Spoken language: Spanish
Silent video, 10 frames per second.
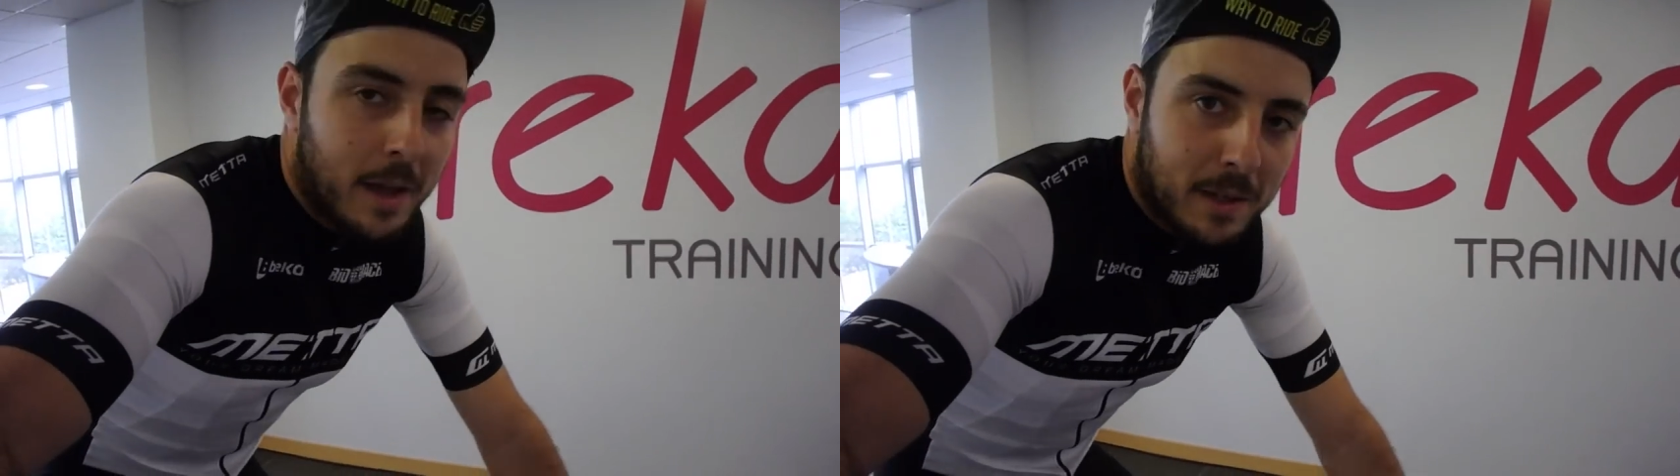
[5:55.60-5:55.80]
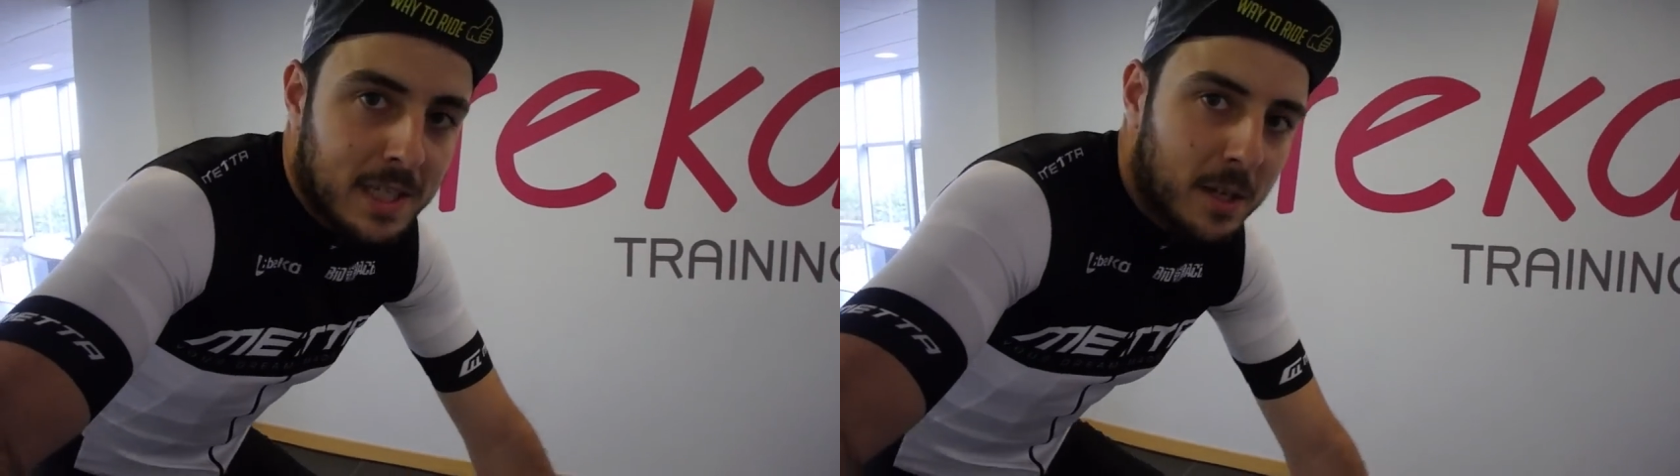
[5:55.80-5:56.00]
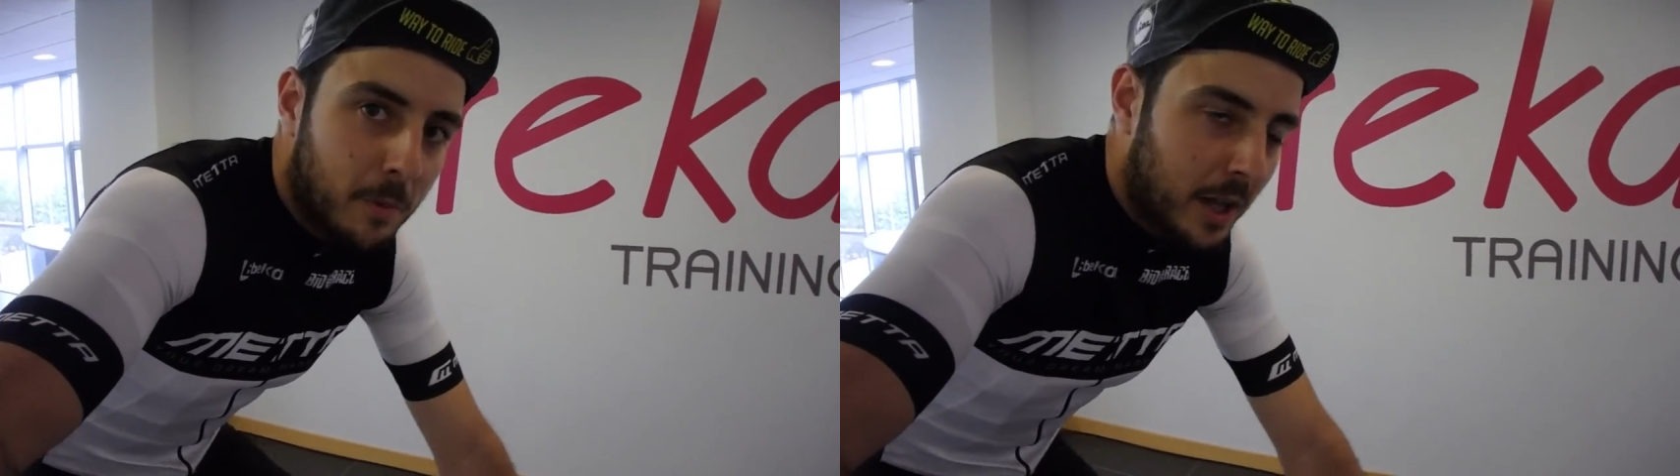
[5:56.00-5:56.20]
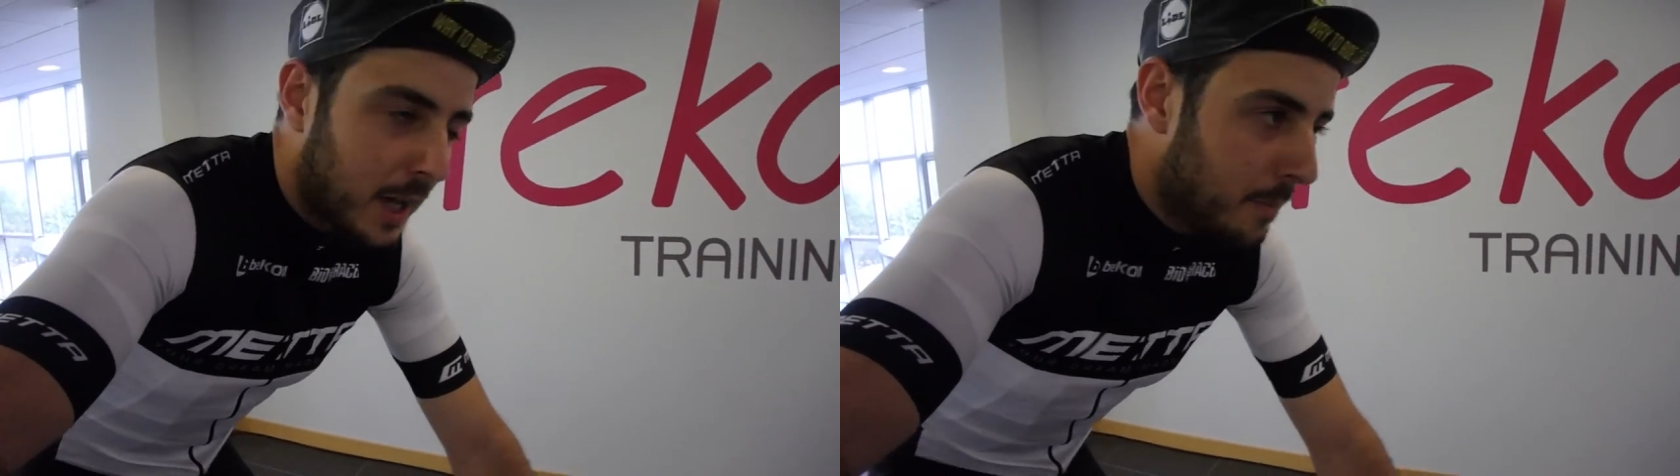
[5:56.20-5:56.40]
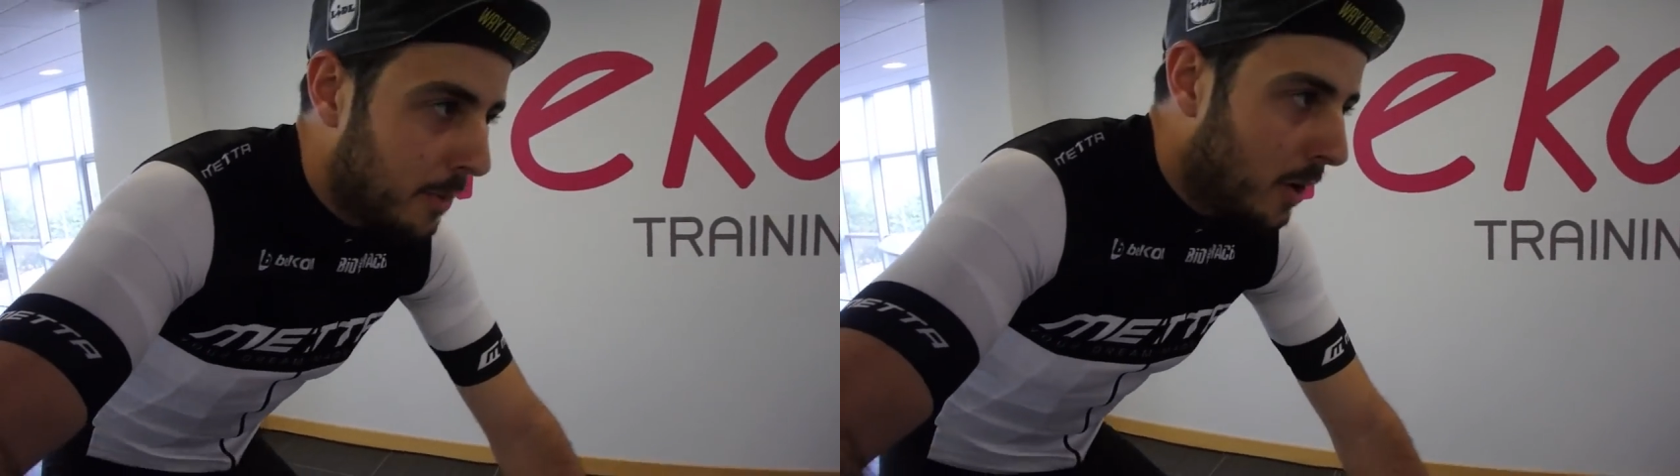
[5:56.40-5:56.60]
¿Qué pasa si, por
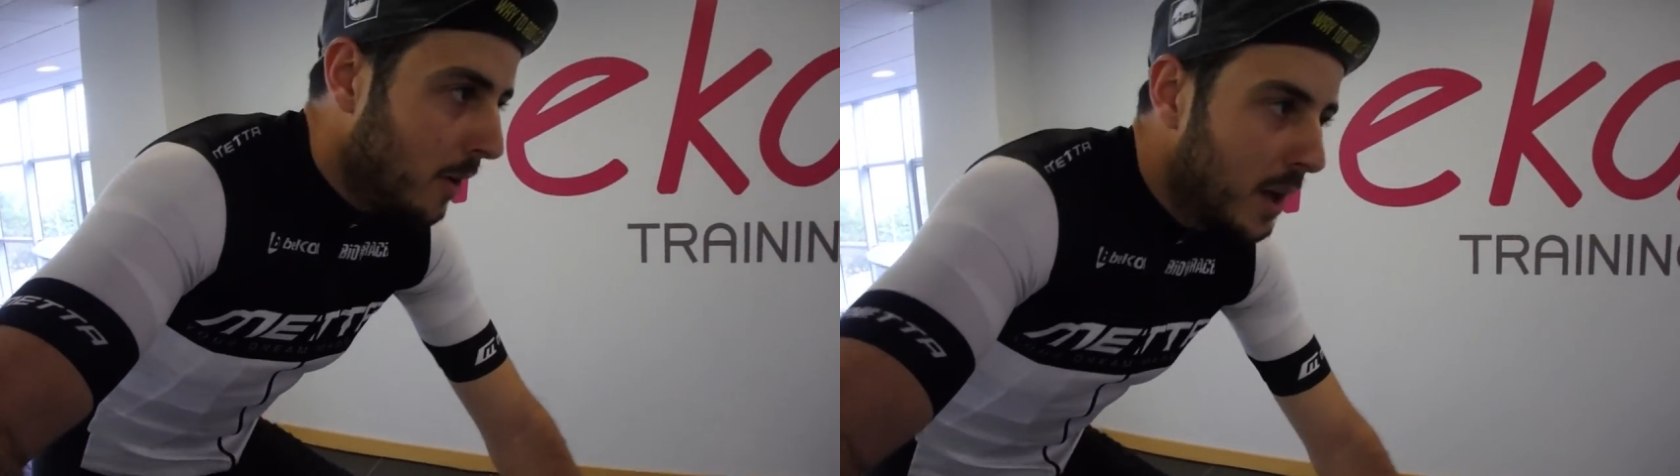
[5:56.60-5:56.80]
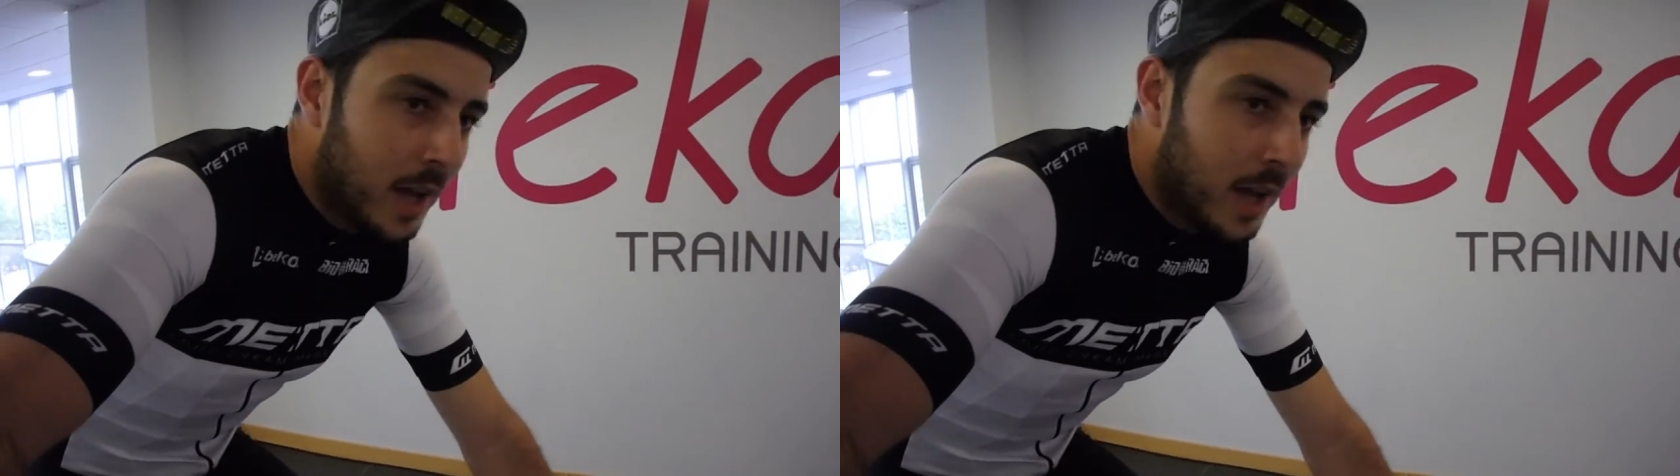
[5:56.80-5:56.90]
ejemplo,